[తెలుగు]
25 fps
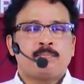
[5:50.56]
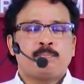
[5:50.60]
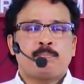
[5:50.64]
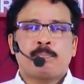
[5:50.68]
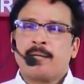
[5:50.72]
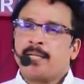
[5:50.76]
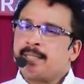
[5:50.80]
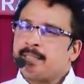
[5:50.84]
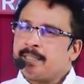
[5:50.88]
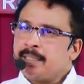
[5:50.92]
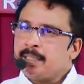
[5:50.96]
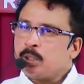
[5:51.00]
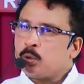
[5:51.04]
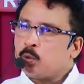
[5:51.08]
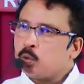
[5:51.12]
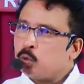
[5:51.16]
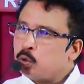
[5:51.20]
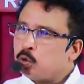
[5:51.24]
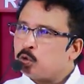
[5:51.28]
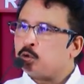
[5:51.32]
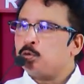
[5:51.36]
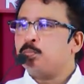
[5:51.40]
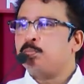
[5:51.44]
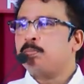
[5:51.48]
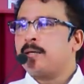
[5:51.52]
ప్రతి
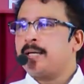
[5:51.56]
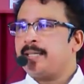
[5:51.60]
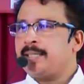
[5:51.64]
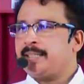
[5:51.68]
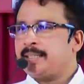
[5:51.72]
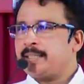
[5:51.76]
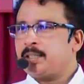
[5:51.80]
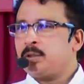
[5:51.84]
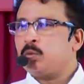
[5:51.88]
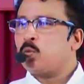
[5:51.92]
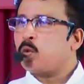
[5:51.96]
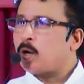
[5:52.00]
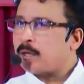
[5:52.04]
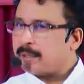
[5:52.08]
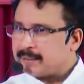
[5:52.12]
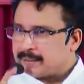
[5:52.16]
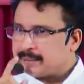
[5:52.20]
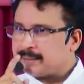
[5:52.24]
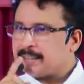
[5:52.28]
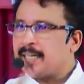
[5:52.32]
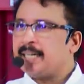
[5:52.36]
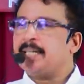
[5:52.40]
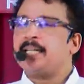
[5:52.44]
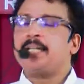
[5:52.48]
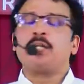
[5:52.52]
కుటుంబానికి ఒక
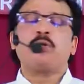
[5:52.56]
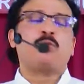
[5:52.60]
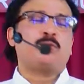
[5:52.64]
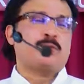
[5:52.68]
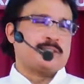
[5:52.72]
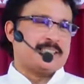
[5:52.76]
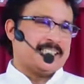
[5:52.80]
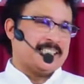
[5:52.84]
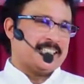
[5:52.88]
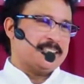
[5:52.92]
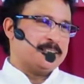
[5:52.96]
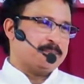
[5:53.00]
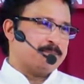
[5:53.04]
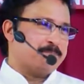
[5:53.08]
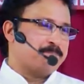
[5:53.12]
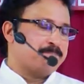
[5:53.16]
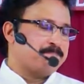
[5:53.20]
తండ్రి ఉంటాడు